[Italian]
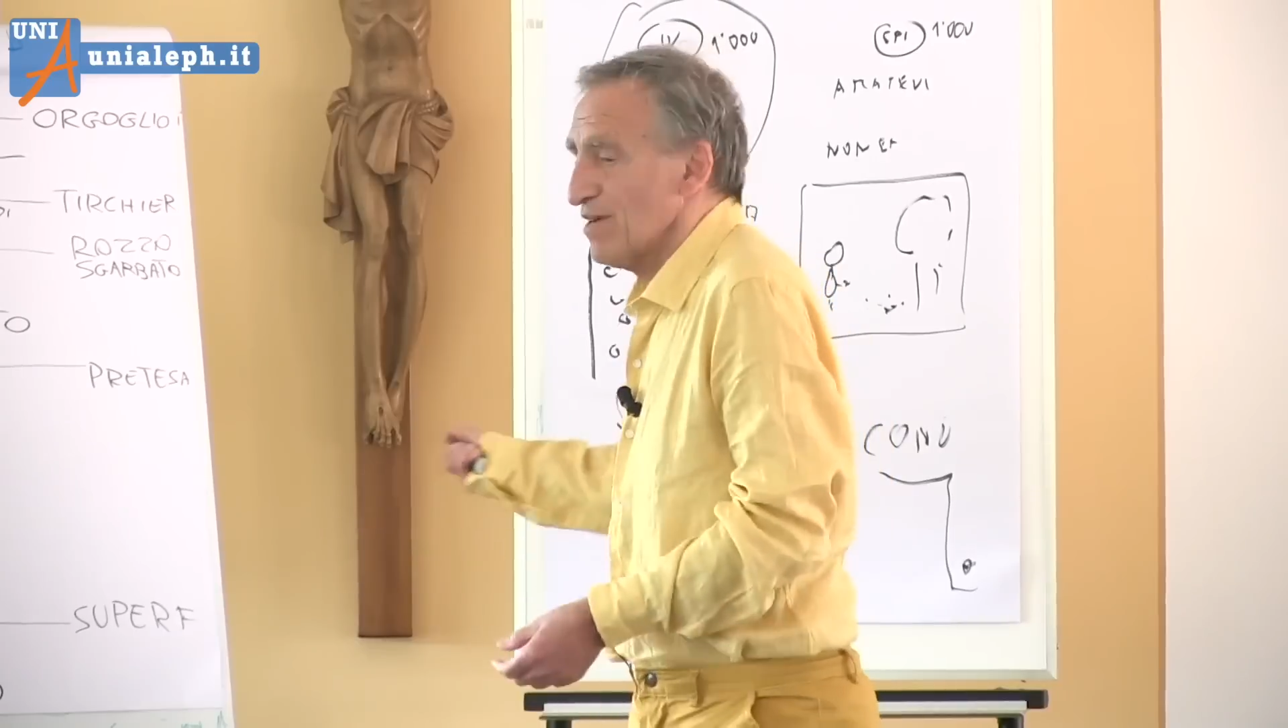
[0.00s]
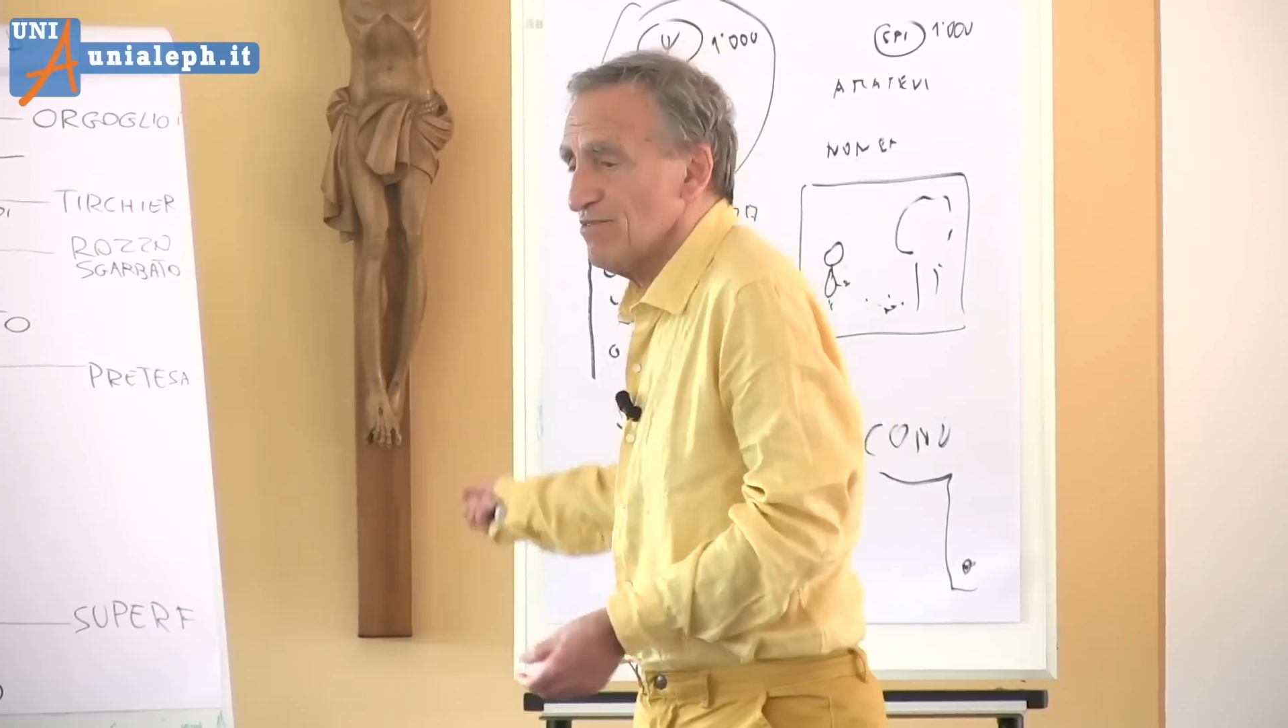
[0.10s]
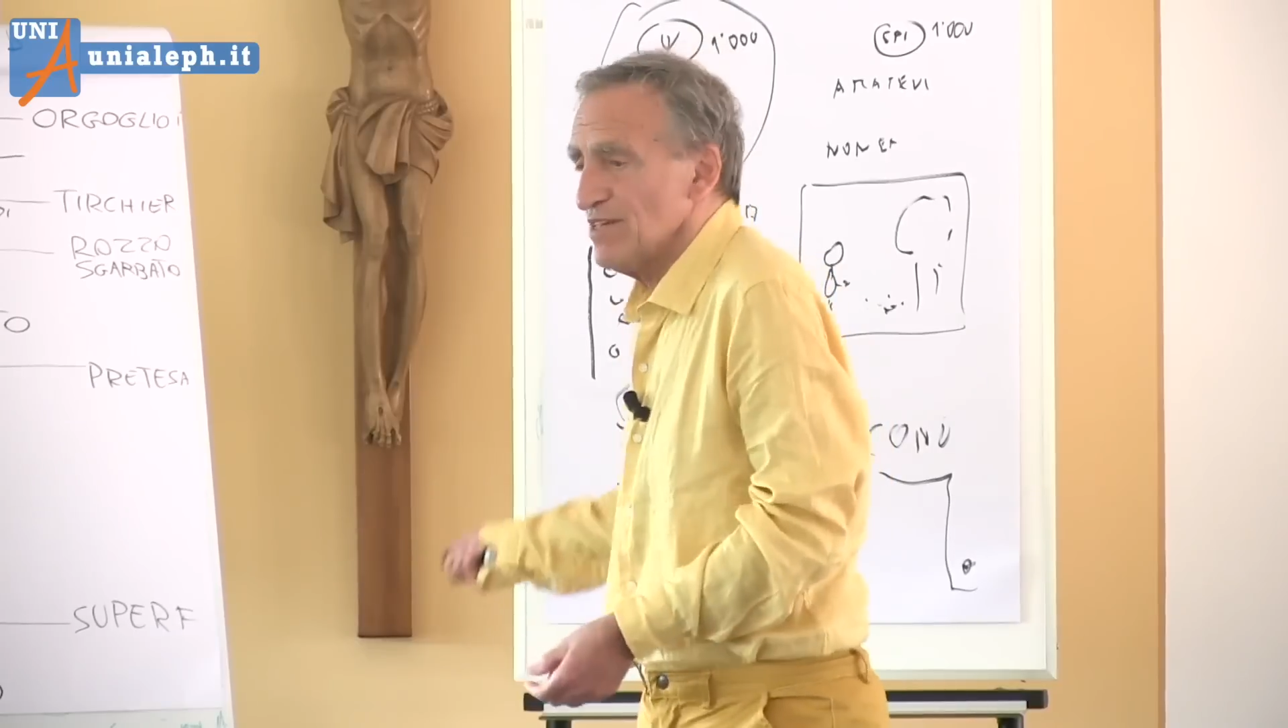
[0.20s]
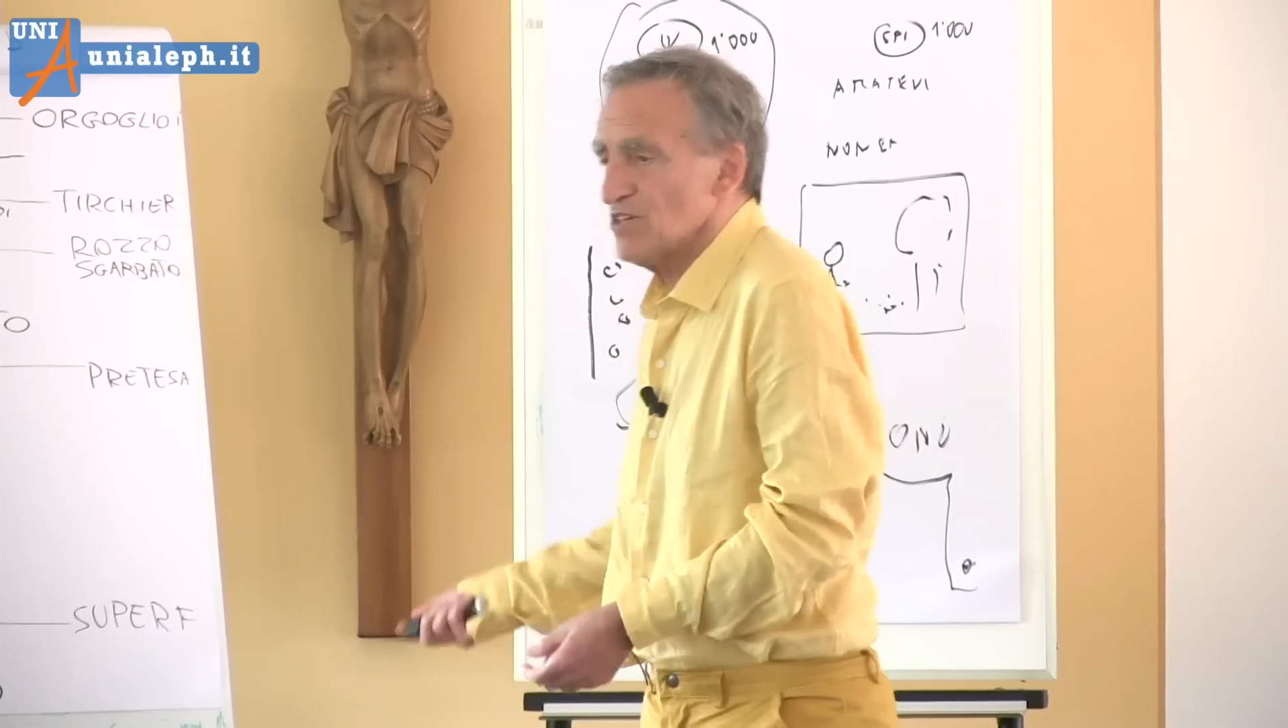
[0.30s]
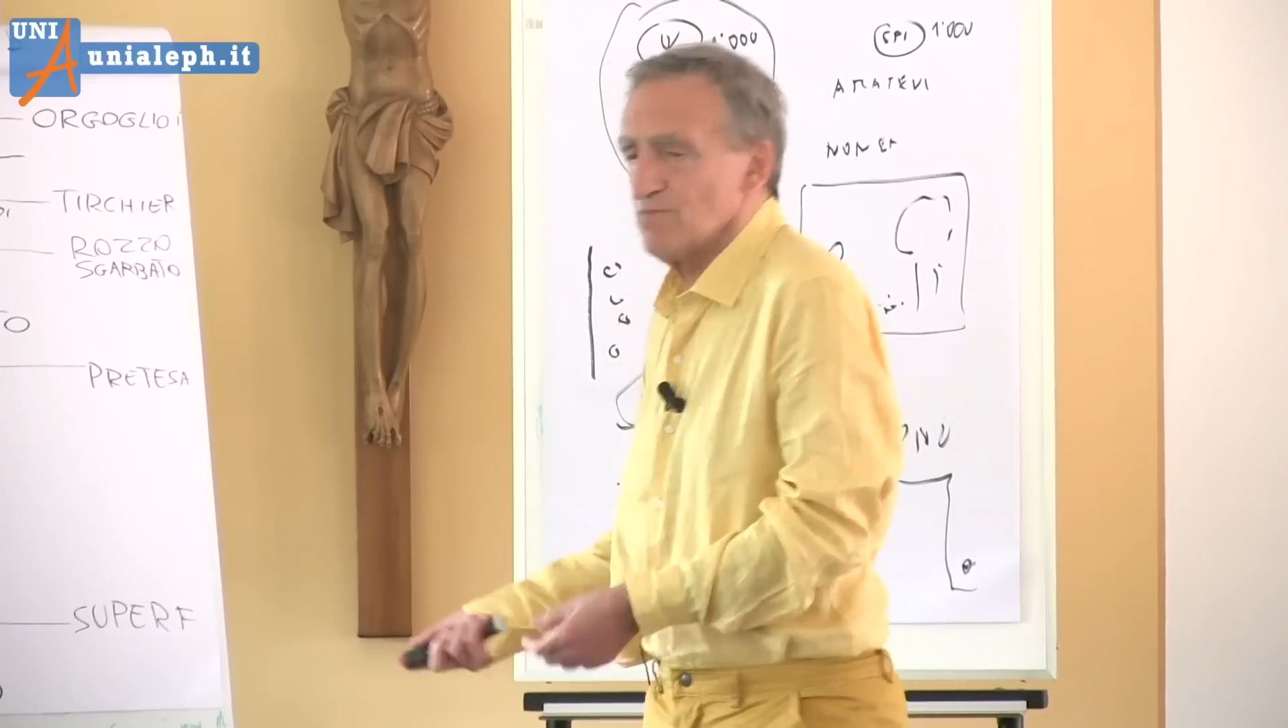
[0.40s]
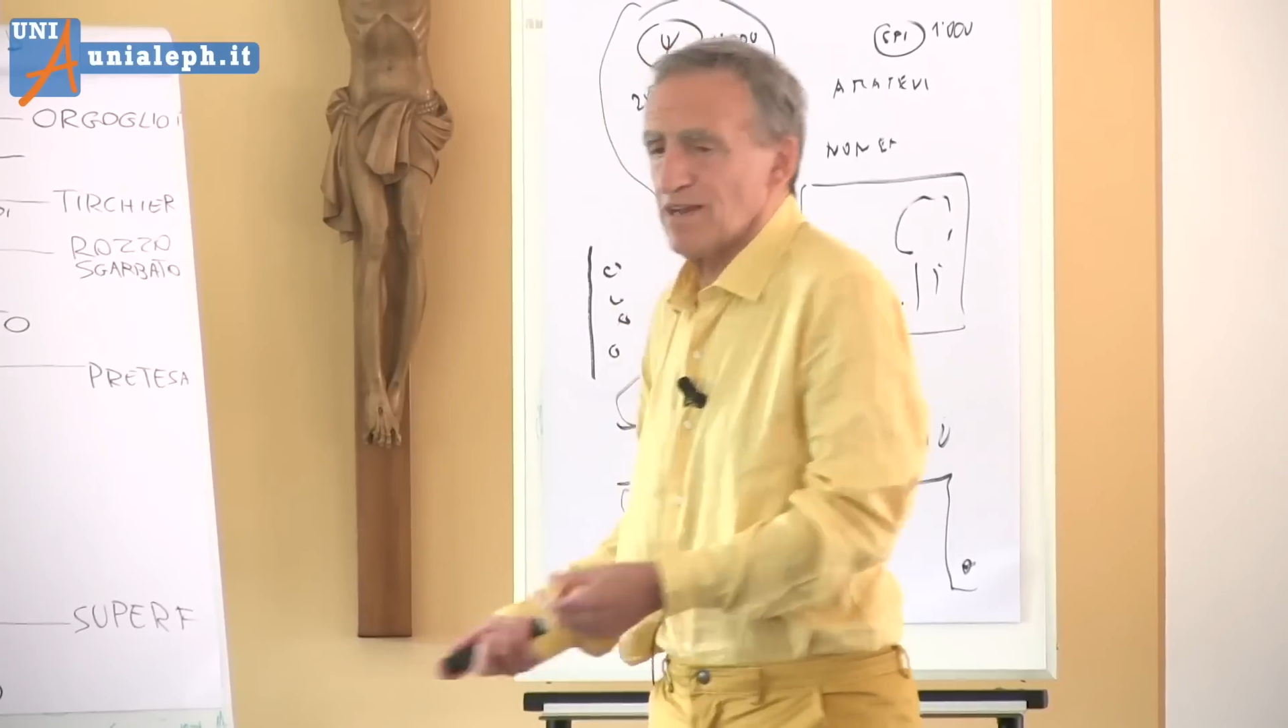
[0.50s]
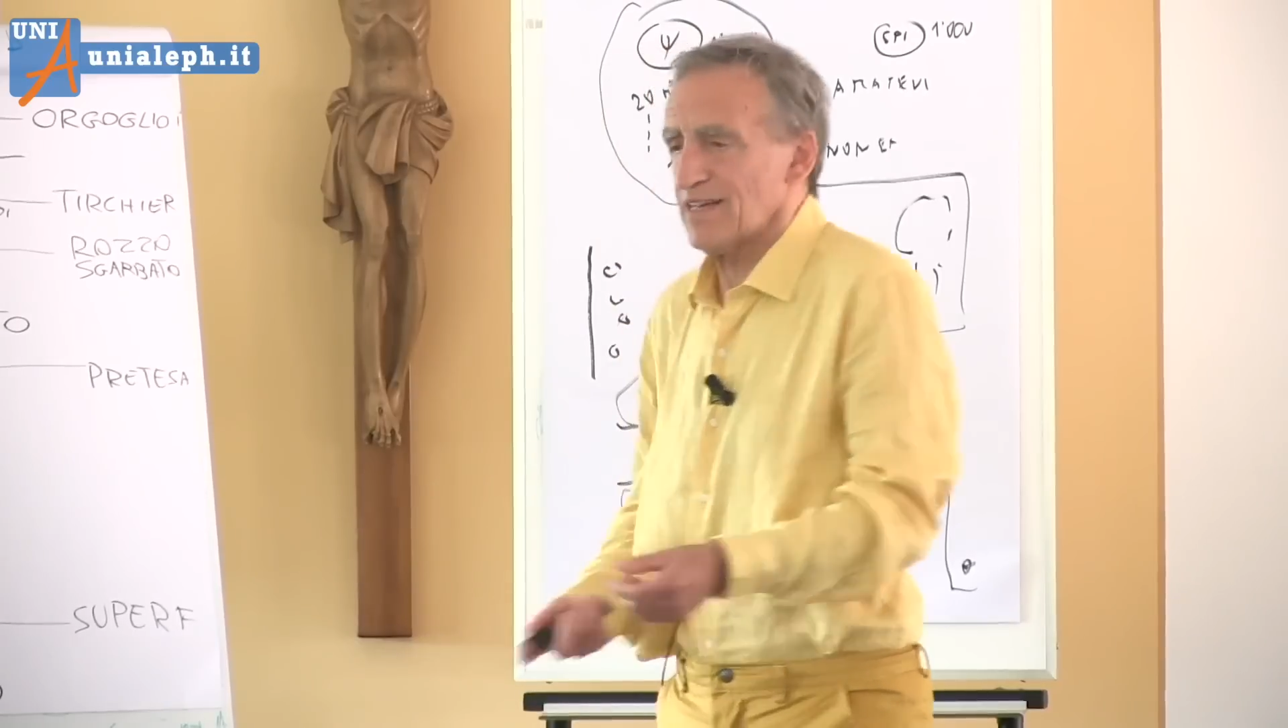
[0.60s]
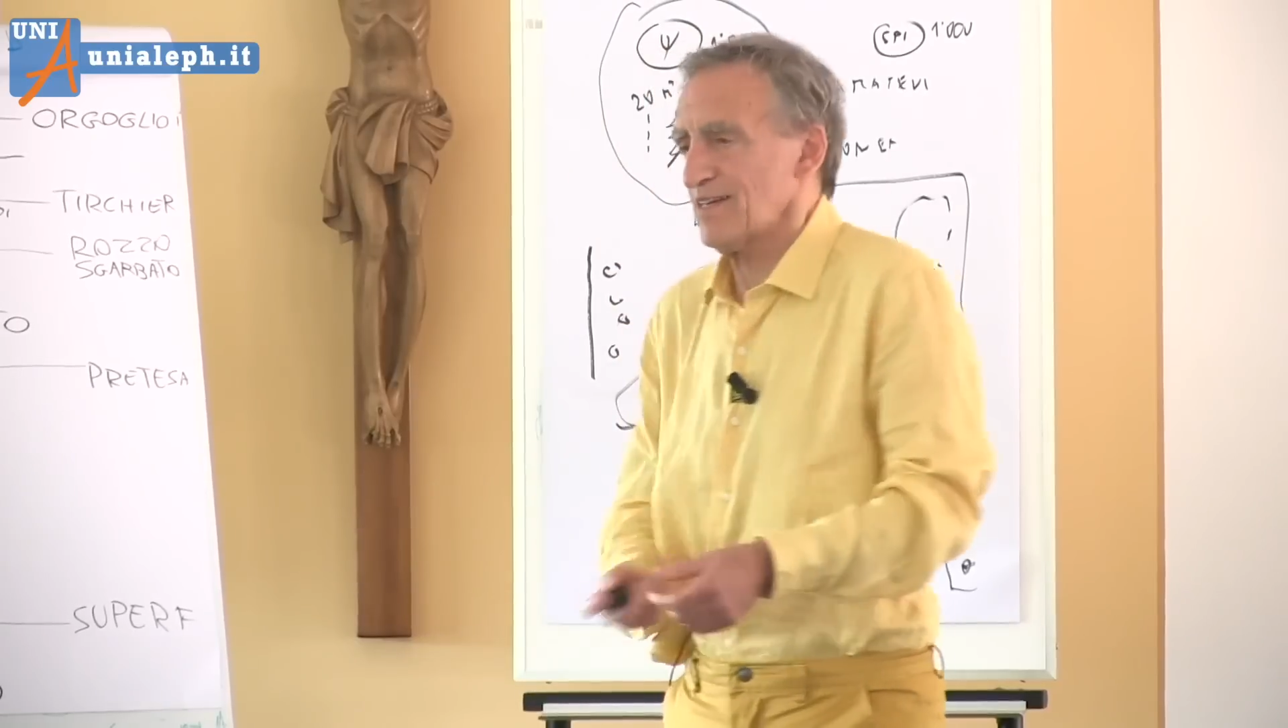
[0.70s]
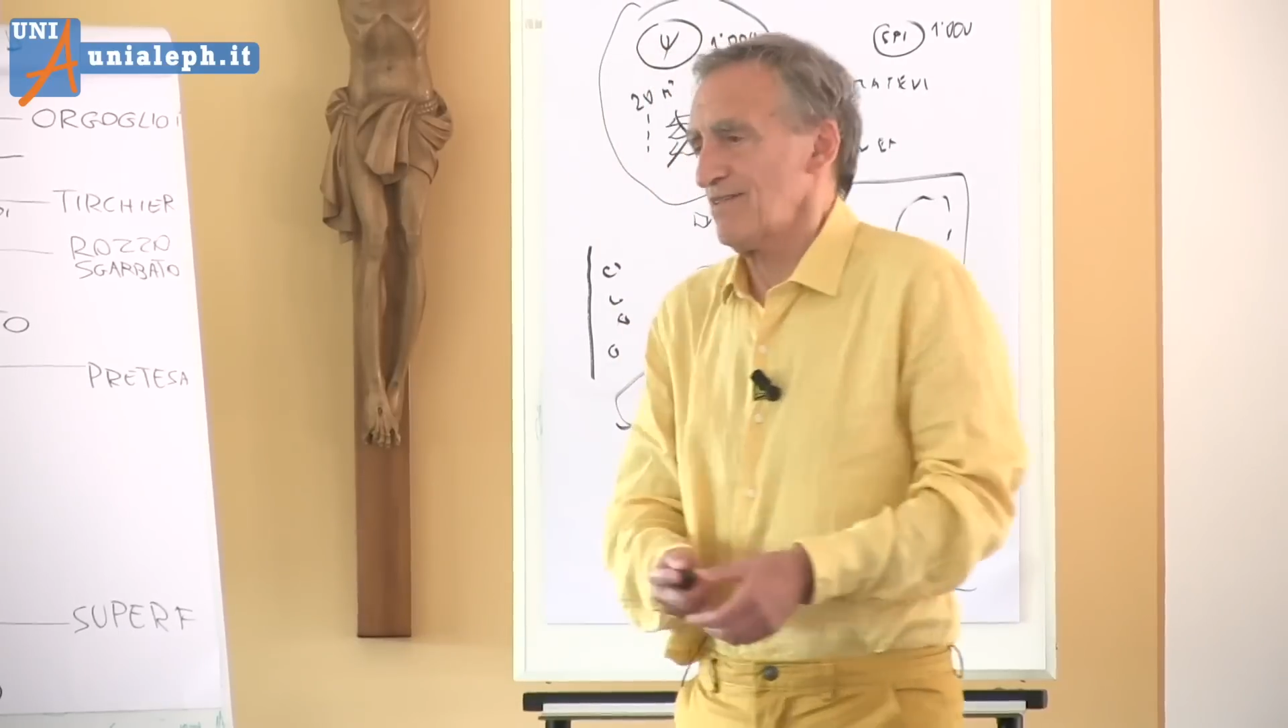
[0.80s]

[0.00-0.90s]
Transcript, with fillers: qui dice ma, che,